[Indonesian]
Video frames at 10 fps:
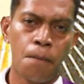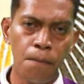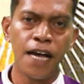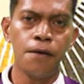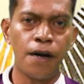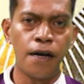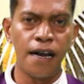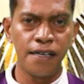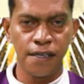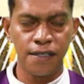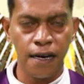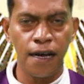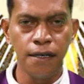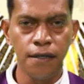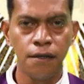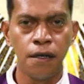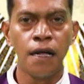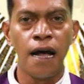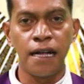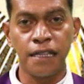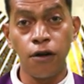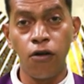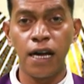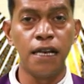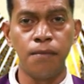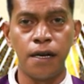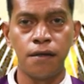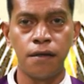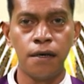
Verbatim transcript: Maiba, anesan sarani, hatene loque liman.